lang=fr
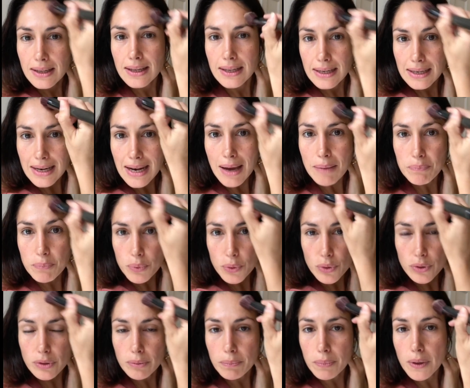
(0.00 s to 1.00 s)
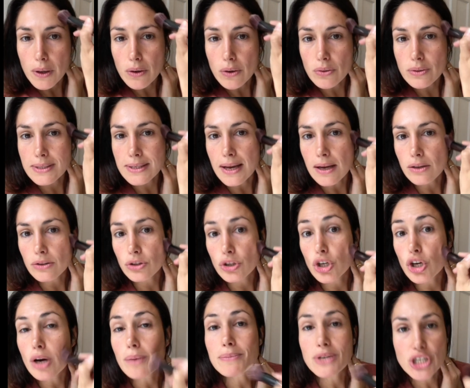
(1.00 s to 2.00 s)
la poudre bronzante
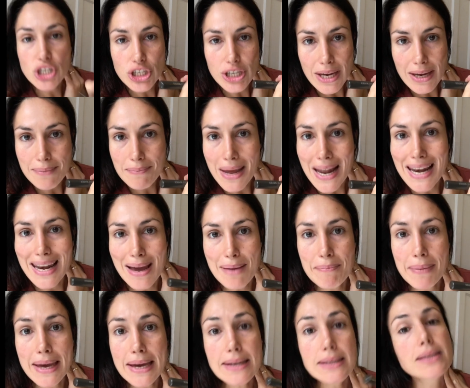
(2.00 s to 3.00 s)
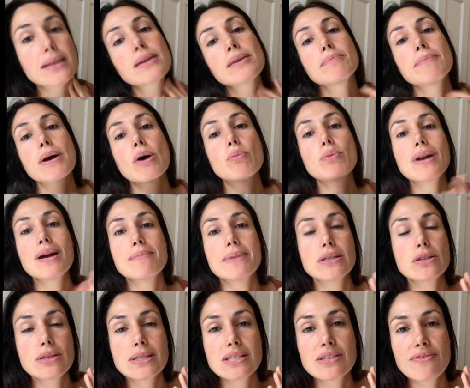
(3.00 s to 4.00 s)
comme j'aime la mettre, mais on peut la
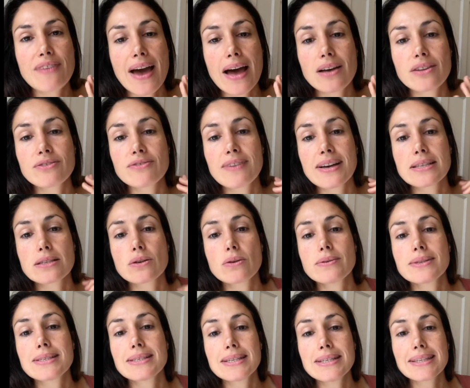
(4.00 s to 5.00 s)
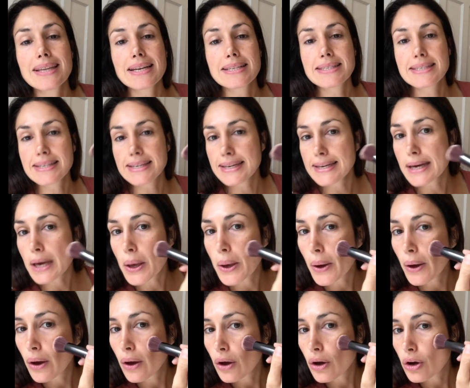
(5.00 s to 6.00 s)
mettre de différentes façons, c'est-à-dire
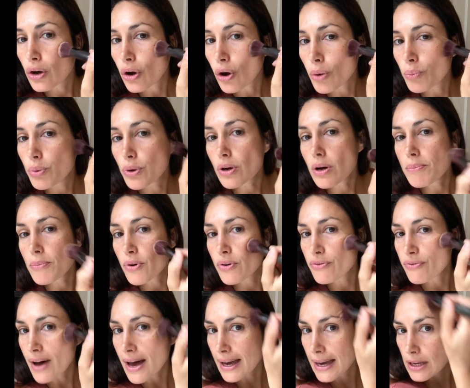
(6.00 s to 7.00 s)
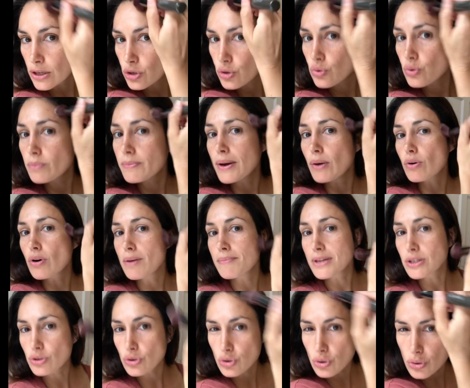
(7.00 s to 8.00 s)
un peu comme un fard à joues, mais on
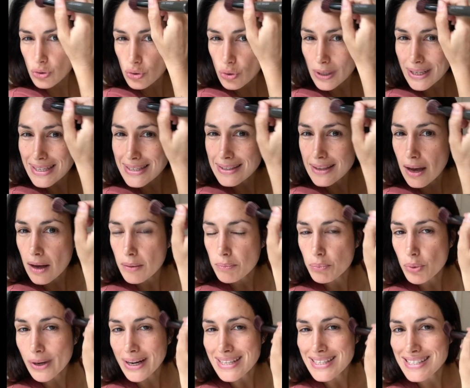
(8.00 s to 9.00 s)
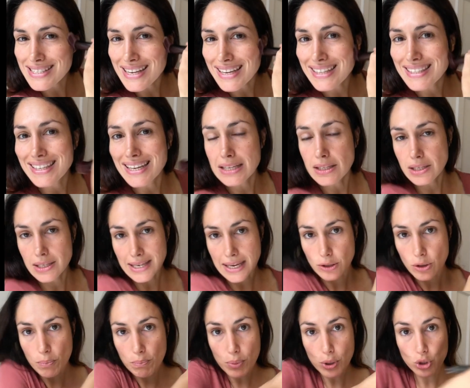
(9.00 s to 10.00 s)
commence toujours sur les tempes pour être certaine qu'il n'y en
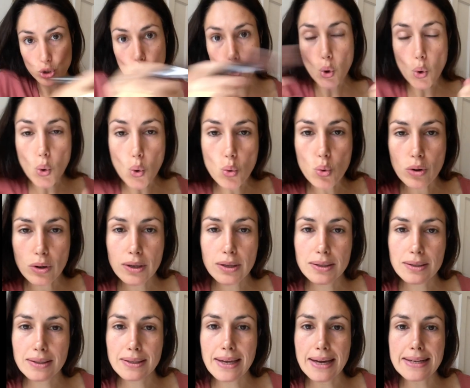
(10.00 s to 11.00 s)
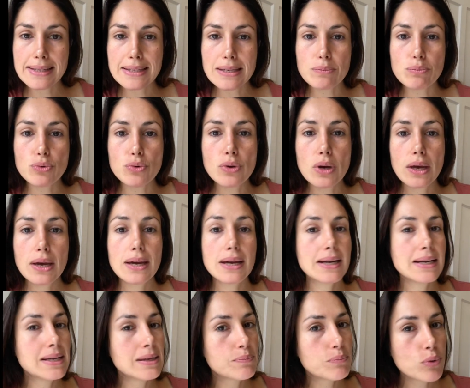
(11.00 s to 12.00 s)
a pas trop dès le début.
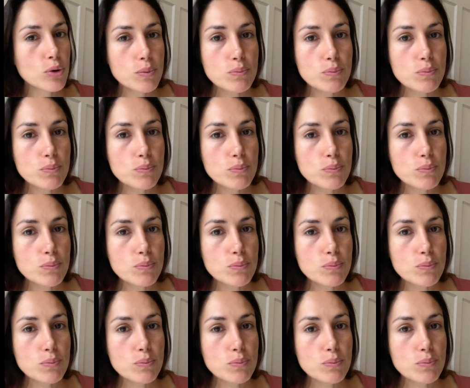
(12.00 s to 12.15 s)
Les peaux